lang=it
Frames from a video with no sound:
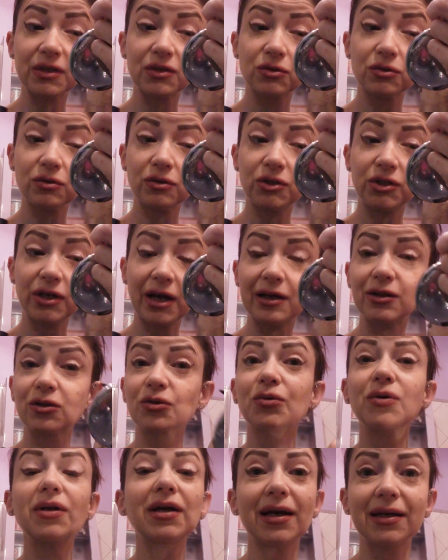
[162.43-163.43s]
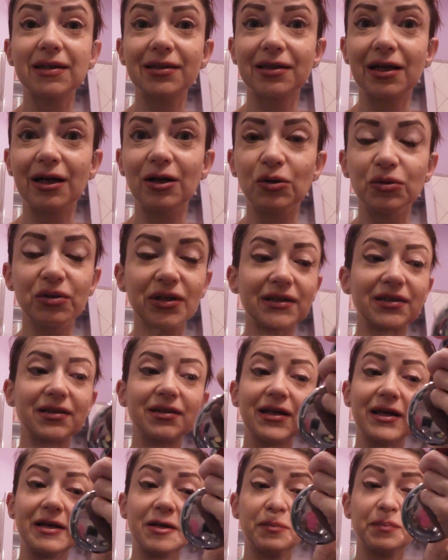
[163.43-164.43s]
soggetto il castello
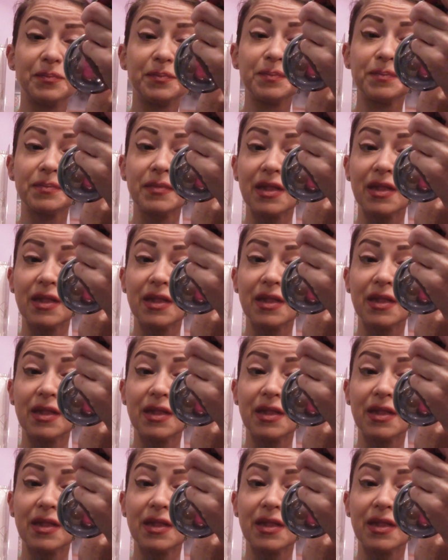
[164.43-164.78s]
Disney,